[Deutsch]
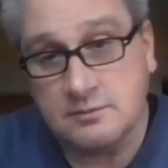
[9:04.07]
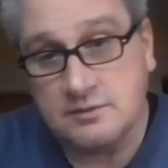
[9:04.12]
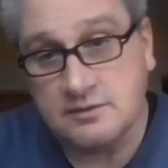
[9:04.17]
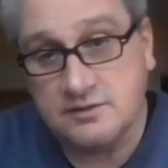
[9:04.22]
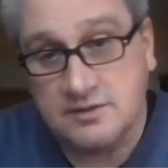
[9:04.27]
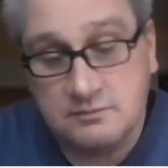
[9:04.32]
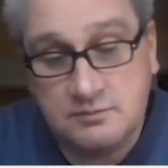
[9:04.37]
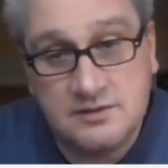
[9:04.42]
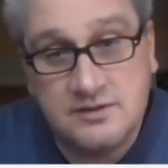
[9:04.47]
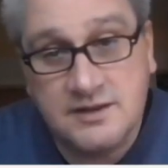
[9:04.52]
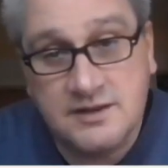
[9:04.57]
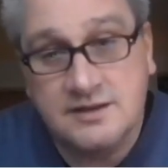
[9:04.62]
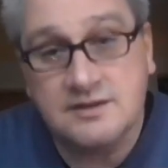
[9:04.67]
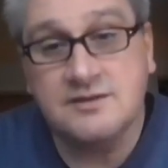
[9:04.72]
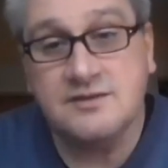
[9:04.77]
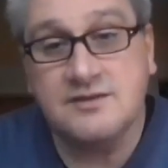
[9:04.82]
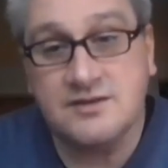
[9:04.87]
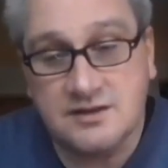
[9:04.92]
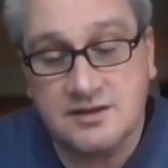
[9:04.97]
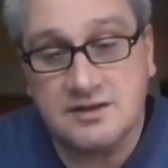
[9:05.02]
habe, die
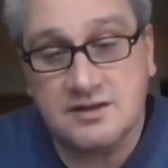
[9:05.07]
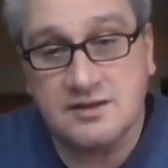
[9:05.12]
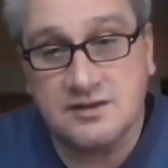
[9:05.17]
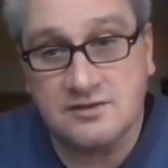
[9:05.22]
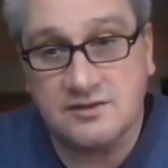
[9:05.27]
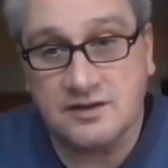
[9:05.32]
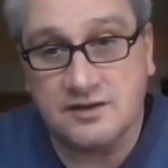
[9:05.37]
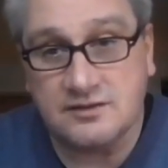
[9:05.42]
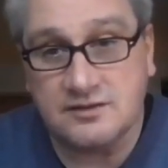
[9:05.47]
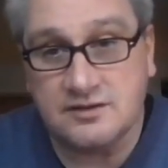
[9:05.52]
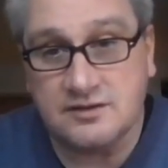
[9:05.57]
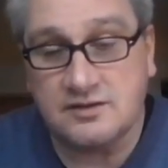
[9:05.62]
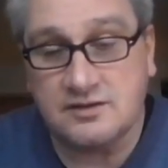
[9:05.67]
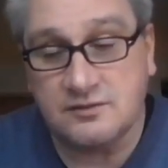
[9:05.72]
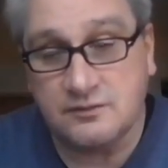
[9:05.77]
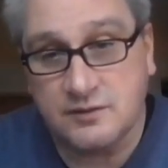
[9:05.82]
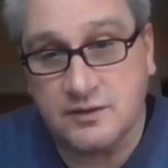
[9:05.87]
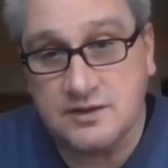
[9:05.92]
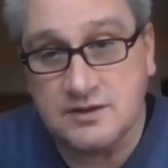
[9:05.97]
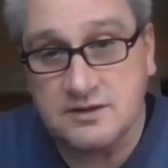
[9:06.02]
bedingen sich
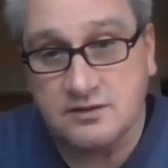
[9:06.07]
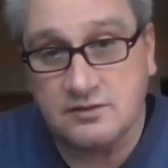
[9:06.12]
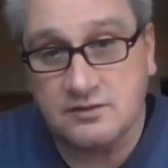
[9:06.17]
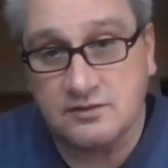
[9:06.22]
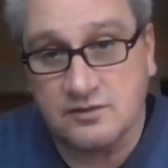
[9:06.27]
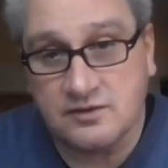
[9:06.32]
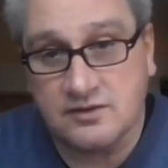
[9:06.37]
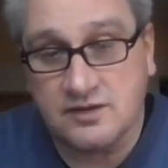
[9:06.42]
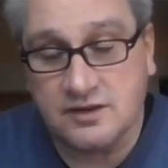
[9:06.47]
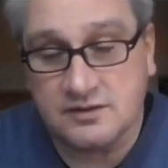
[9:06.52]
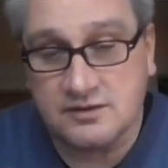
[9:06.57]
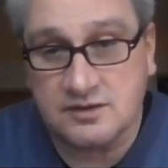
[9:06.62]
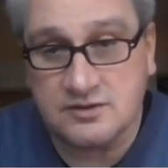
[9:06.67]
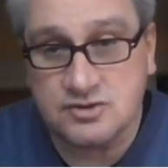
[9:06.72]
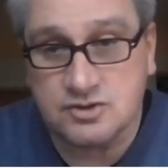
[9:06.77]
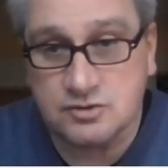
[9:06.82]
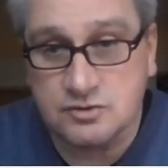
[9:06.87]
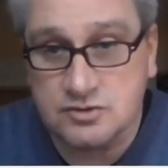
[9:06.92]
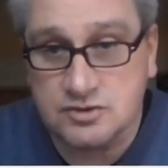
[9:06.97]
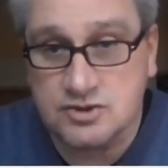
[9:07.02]
gegenseitig. Es fehlt sozusagen
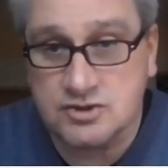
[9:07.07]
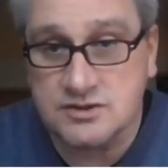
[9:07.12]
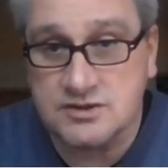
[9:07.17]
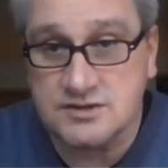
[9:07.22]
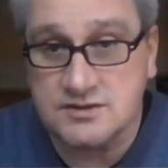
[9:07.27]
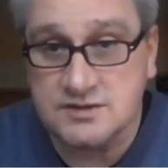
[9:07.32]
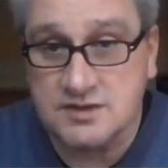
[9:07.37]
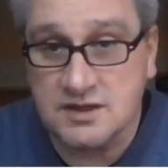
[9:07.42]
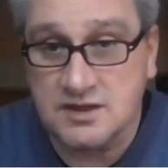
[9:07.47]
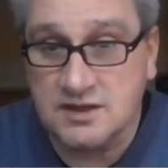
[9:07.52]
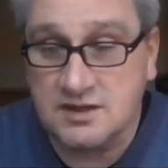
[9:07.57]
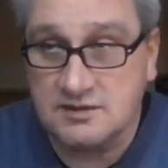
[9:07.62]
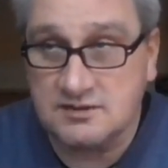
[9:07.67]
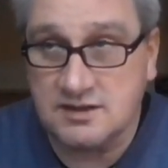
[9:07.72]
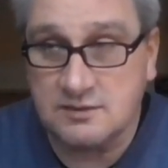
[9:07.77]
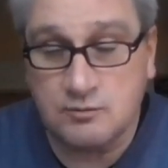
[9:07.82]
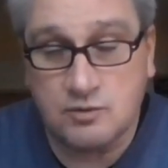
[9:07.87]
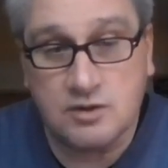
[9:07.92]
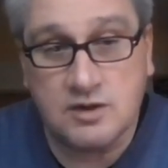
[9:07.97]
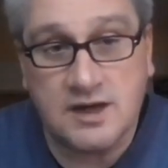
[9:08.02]
das Schutzschild
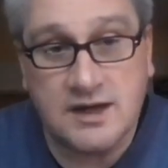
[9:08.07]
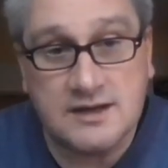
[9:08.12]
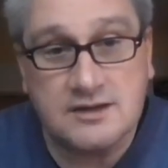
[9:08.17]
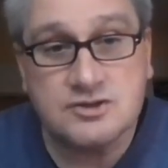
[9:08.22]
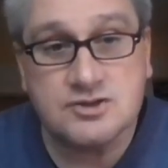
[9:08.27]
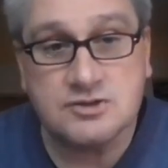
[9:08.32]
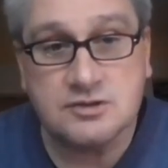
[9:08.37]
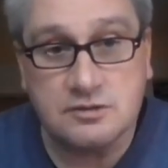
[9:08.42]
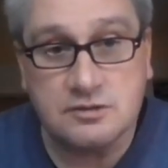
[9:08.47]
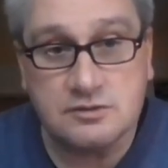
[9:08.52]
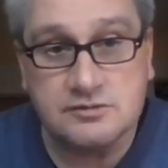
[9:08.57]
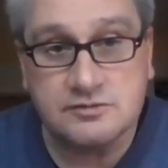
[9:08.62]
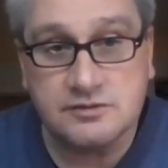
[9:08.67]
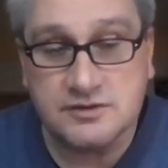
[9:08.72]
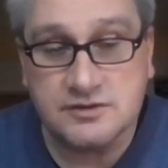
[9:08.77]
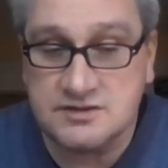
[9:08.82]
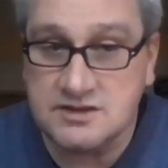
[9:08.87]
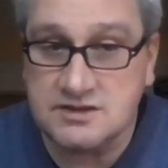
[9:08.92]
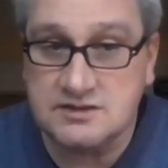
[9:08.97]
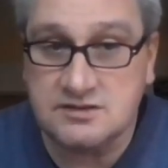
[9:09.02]
der moralischen
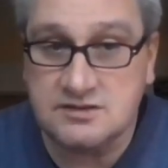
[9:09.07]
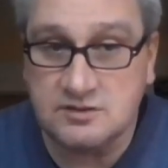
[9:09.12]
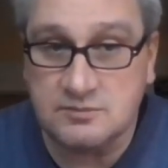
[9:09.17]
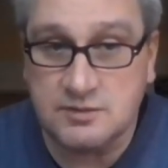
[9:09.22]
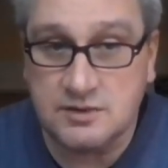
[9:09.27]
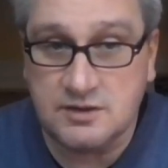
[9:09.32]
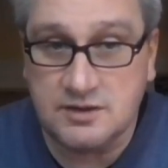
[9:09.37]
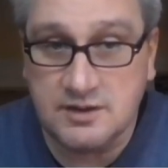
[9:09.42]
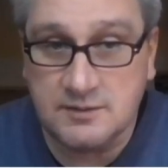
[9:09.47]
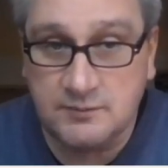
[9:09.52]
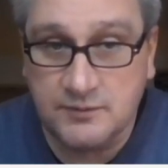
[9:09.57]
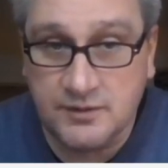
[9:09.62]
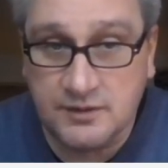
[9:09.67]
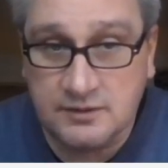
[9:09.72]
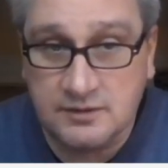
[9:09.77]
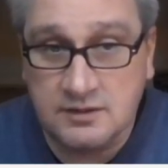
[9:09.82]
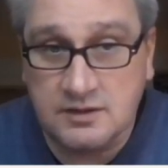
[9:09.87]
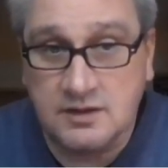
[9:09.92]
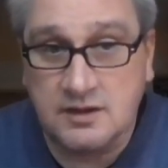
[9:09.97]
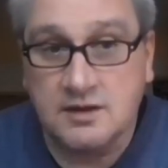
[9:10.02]
Autorität der
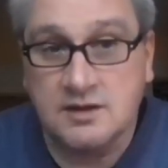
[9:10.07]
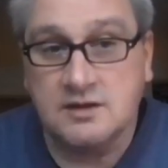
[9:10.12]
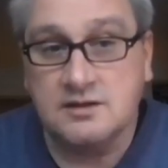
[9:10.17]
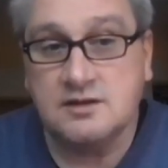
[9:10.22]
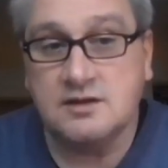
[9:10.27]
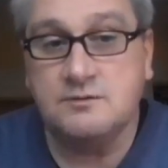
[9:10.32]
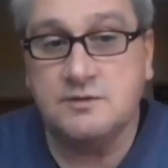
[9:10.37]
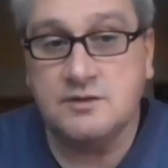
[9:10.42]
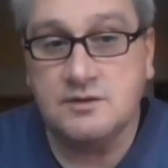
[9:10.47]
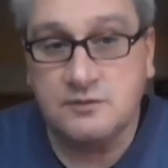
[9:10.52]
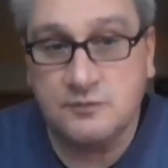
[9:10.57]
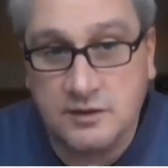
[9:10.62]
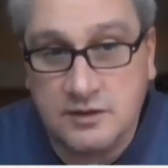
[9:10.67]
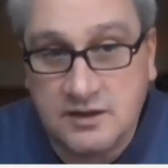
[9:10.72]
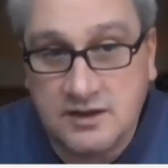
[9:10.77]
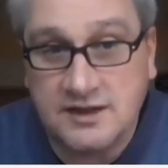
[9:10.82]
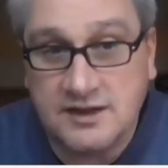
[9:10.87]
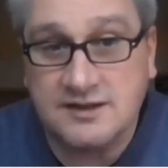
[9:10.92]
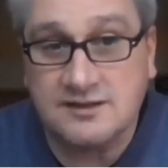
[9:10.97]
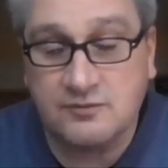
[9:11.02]
Überlebenden. Der Wind
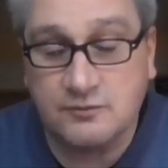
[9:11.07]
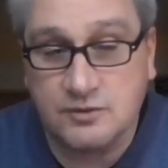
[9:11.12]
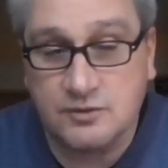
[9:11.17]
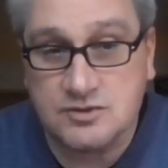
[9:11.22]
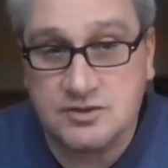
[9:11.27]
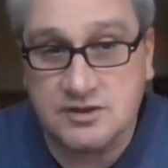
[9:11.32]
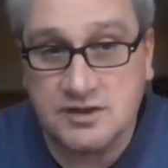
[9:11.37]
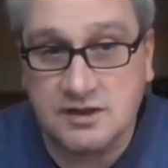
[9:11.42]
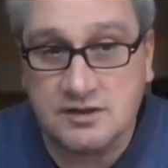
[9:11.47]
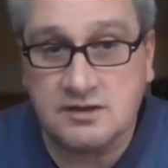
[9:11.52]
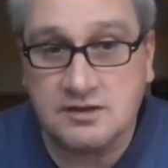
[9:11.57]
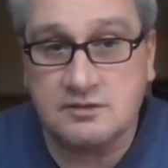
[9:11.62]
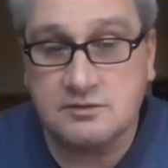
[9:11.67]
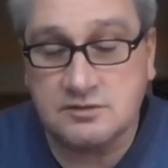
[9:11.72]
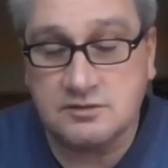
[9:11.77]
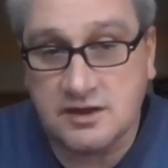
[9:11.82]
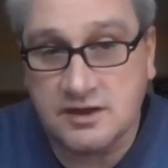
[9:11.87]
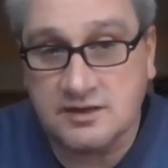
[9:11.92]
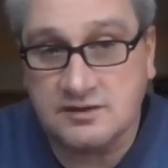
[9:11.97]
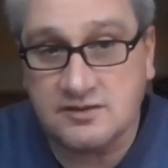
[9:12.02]
von rechts wird stärker
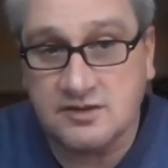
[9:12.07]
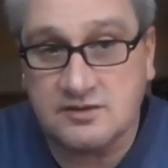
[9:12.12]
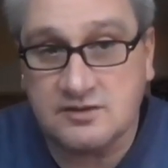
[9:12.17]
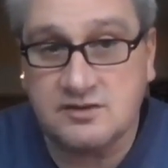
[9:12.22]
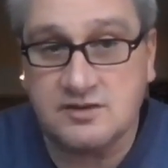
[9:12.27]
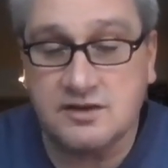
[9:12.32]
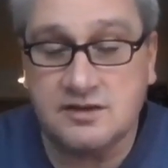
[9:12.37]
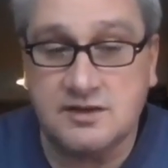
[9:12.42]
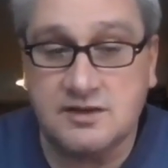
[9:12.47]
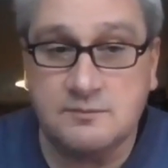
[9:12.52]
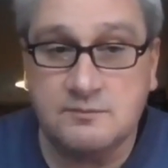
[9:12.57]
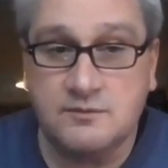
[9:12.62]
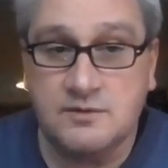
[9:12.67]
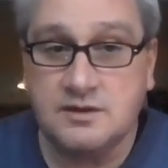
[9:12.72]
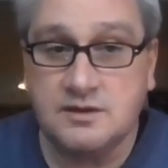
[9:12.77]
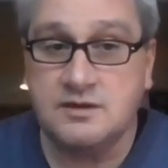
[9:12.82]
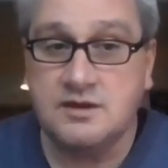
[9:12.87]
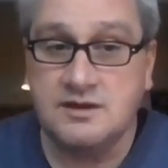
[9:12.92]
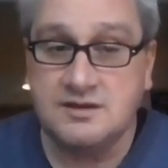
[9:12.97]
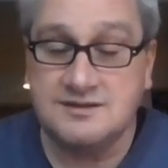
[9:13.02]
und gleichzeitig erleben
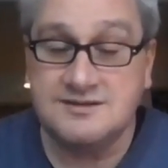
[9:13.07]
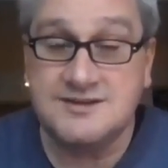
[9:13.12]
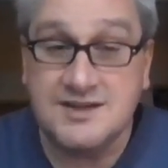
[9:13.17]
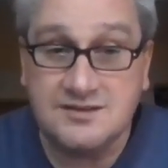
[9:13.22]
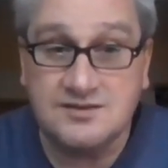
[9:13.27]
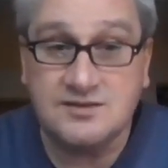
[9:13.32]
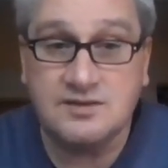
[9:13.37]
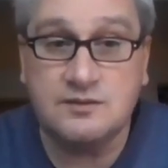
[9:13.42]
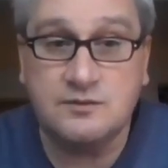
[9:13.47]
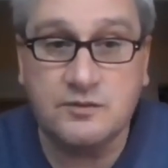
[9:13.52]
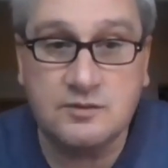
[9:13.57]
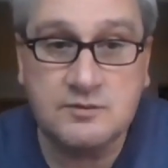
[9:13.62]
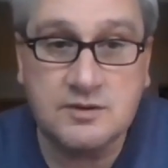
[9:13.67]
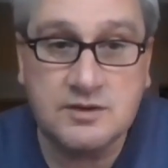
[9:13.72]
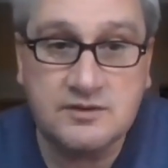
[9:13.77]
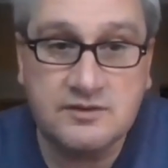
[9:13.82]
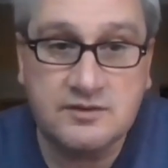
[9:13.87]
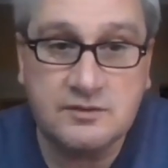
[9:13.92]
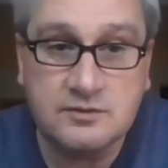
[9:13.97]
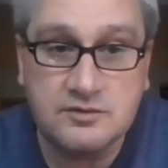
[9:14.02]
wir
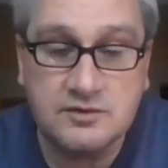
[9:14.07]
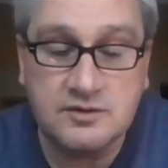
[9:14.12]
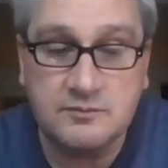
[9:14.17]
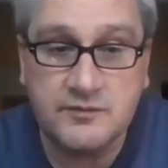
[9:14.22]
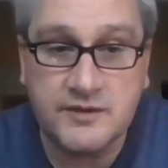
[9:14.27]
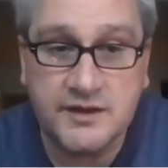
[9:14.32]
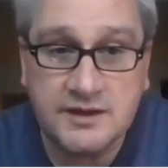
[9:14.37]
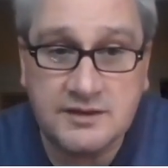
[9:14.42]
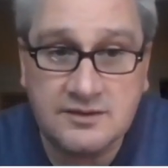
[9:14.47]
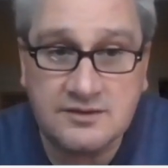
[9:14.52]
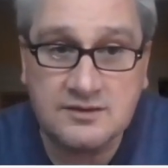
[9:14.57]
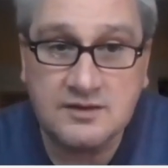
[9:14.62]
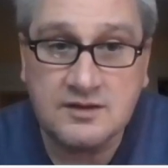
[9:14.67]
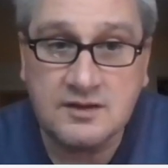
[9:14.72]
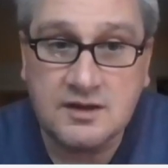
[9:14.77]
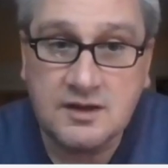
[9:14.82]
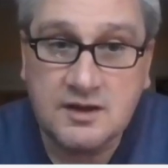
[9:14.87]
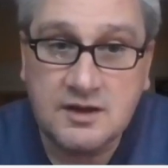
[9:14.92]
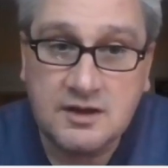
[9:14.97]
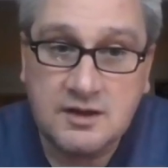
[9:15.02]
Desinformationen im Netz.